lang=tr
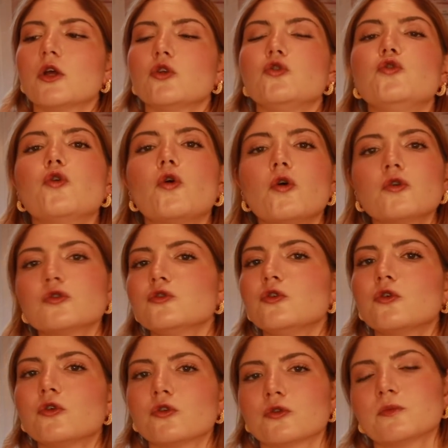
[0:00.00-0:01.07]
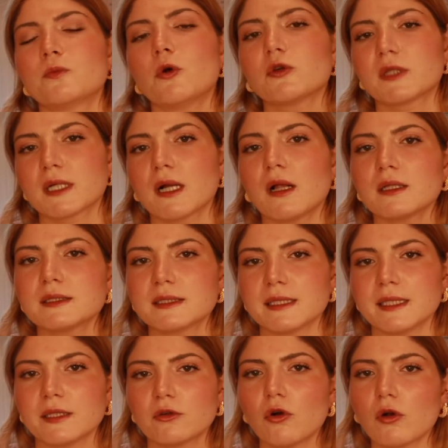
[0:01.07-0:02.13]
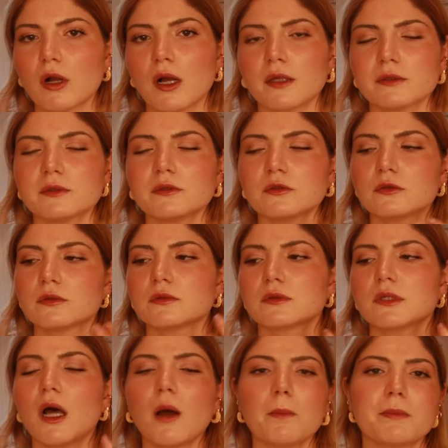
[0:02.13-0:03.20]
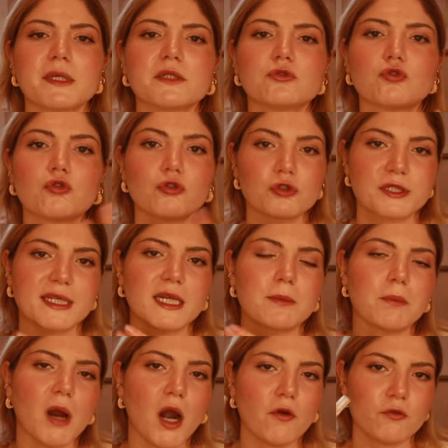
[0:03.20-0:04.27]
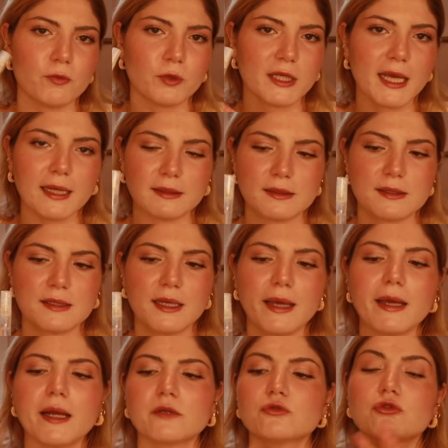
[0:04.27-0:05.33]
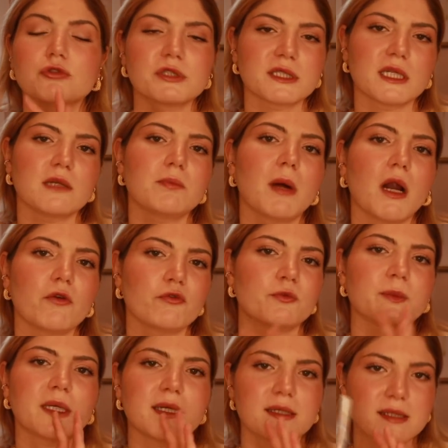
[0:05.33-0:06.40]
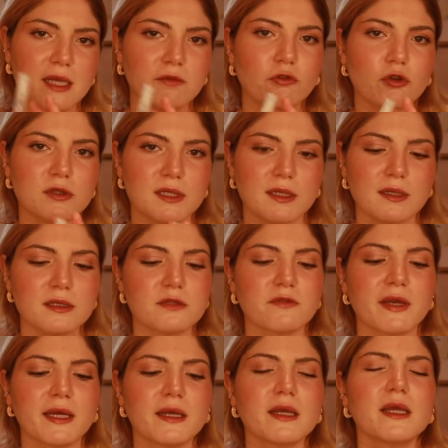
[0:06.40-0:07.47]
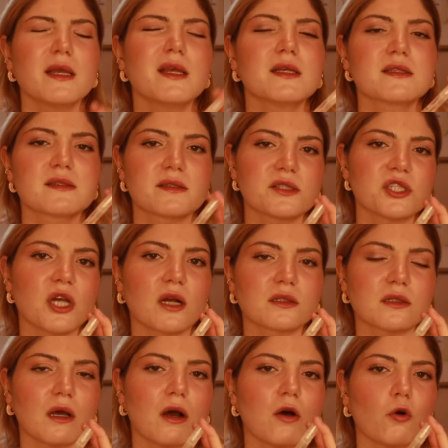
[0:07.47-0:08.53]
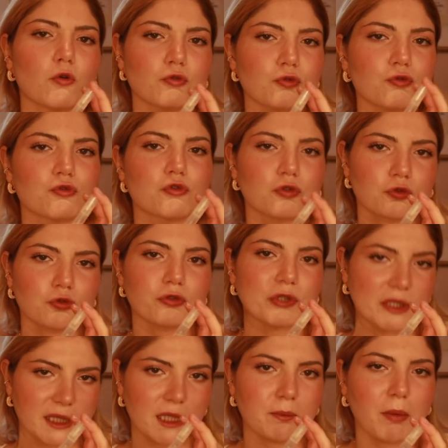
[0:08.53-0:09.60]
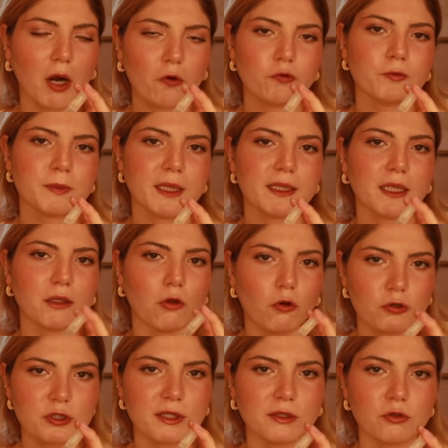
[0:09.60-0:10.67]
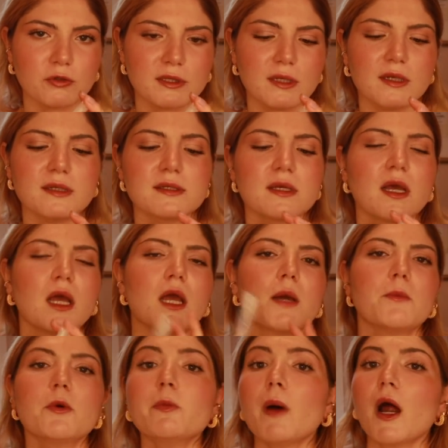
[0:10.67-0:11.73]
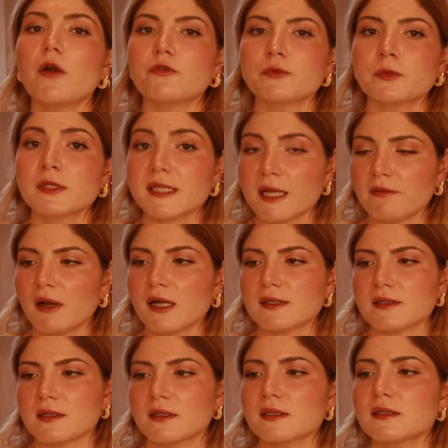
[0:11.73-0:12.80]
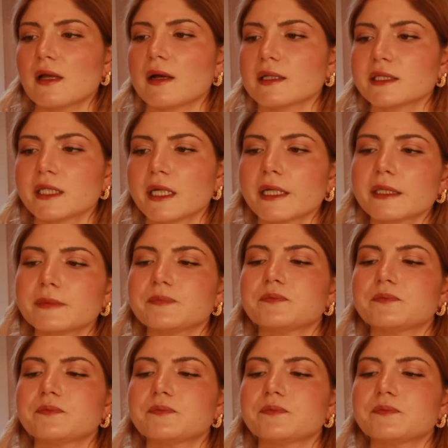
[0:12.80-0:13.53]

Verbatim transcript: Yoğun yoğun portakal çiçeği kokan tam bir turunçgil parfümü kendisi. Eğer turunçgil parfümlerini seviyorsanız ve sıcak daha odunsu turunçgil parfümlerinden hoşlanıyorsanız bu parfümü seversiniz. Ancak